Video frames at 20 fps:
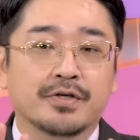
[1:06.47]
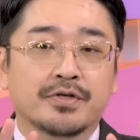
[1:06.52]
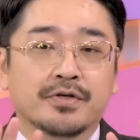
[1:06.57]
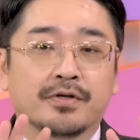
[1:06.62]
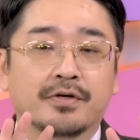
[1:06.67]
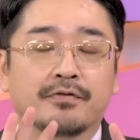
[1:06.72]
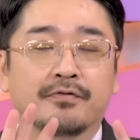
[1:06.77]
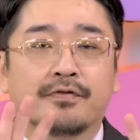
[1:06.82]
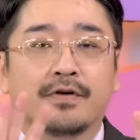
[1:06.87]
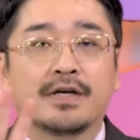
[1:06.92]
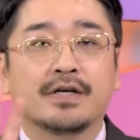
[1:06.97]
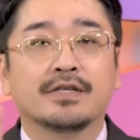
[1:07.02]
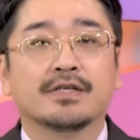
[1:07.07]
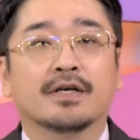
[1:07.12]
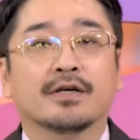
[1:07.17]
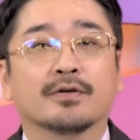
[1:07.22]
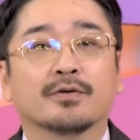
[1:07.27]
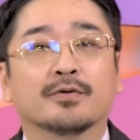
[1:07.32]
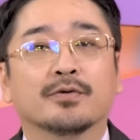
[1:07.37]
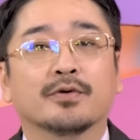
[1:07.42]
秀了非
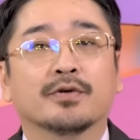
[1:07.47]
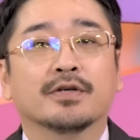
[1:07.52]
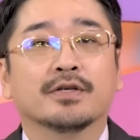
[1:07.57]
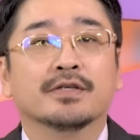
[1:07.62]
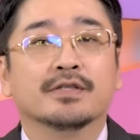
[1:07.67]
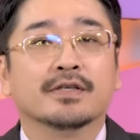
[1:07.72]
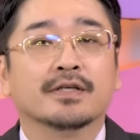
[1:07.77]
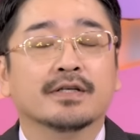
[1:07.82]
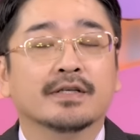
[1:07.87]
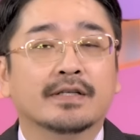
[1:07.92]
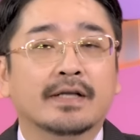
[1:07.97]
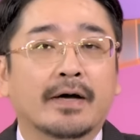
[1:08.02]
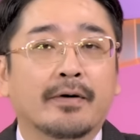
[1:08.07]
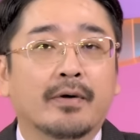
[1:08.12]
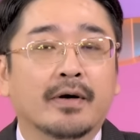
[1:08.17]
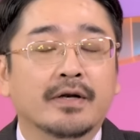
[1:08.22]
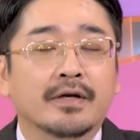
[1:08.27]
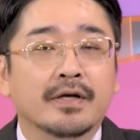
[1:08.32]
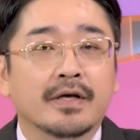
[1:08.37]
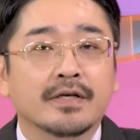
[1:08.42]
常多的这个台
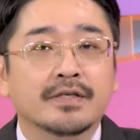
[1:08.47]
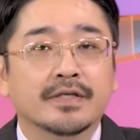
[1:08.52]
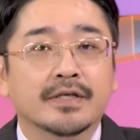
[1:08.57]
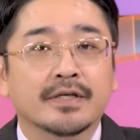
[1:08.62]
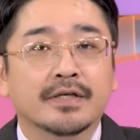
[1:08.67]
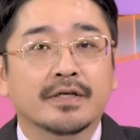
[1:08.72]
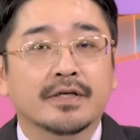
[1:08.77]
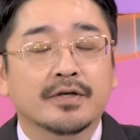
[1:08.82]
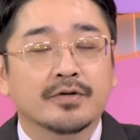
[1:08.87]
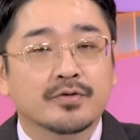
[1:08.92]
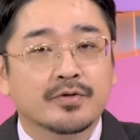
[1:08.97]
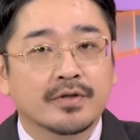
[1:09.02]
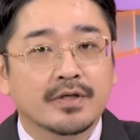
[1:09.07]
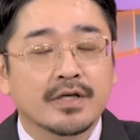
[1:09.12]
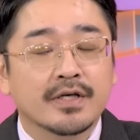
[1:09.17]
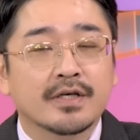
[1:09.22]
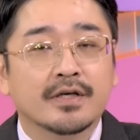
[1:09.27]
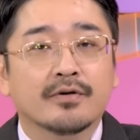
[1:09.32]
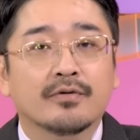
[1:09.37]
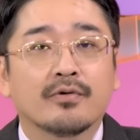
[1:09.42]
湾的一些合作的
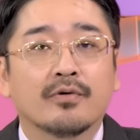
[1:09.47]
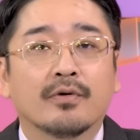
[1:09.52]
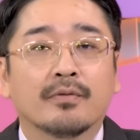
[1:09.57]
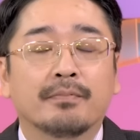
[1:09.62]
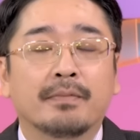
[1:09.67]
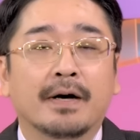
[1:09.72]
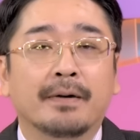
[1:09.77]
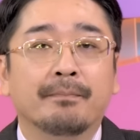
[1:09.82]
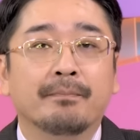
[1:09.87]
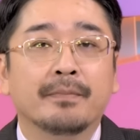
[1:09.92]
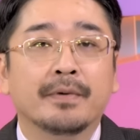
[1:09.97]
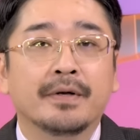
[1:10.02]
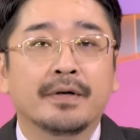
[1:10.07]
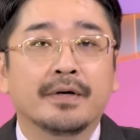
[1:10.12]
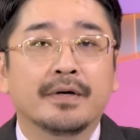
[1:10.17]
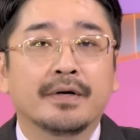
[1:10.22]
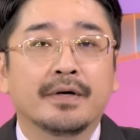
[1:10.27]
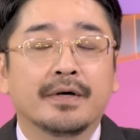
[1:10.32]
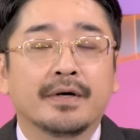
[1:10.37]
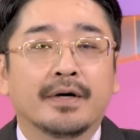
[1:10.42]
一个伙伴。
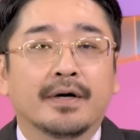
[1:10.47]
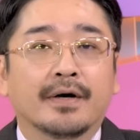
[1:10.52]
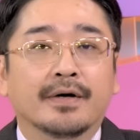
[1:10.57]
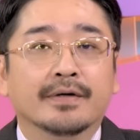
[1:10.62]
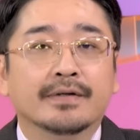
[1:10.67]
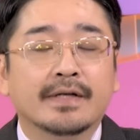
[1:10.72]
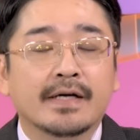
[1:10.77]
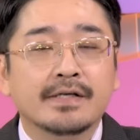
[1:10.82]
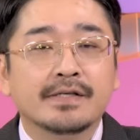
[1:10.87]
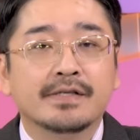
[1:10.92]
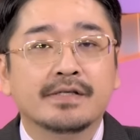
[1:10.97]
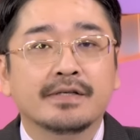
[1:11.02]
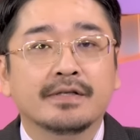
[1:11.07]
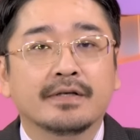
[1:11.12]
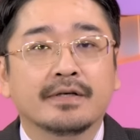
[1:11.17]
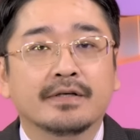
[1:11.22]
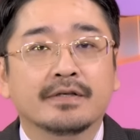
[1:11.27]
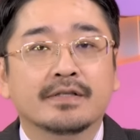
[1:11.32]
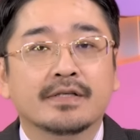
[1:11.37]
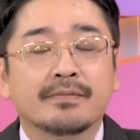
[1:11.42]
哦，但是
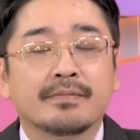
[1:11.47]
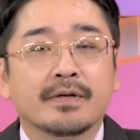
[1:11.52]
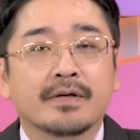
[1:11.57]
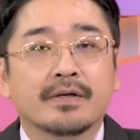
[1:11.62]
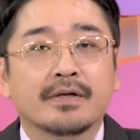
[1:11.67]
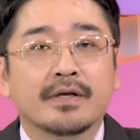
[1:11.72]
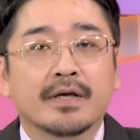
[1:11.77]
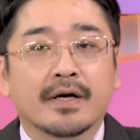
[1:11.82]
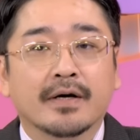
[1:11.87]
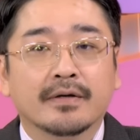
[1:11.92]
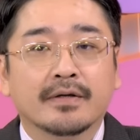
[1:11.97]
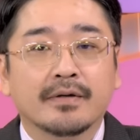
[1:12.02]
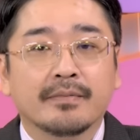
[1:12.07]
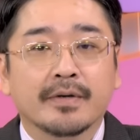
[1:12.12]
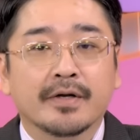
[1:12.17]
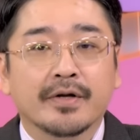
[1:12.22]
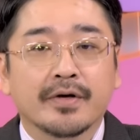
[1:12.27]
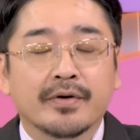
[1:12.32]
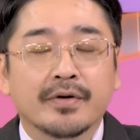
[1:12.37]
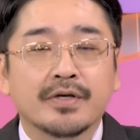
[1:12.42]
呢，这边也要特
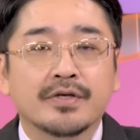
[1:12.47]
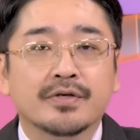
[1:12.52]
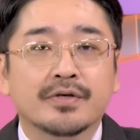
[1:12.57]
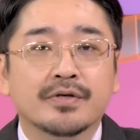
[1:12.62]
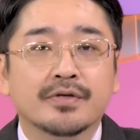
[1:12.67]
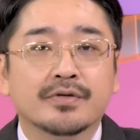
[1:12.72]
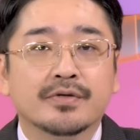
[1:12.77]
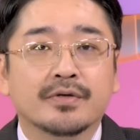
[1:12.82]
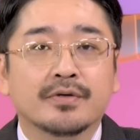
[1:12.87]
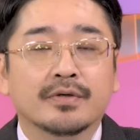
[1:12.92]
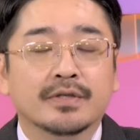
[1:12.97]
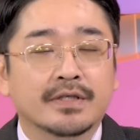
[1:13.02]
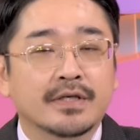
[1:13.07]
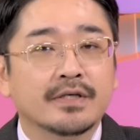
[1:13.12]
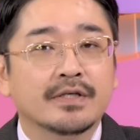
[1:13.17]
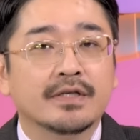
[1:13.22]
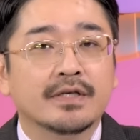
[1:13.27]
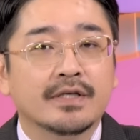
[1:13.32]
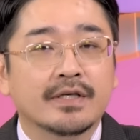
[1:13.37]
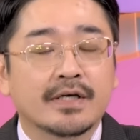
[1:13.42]
别留意，就是说，我
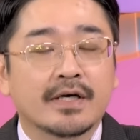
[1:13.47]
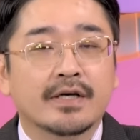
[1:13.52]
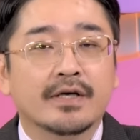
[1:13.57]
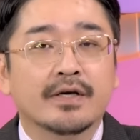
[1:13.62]
相信应该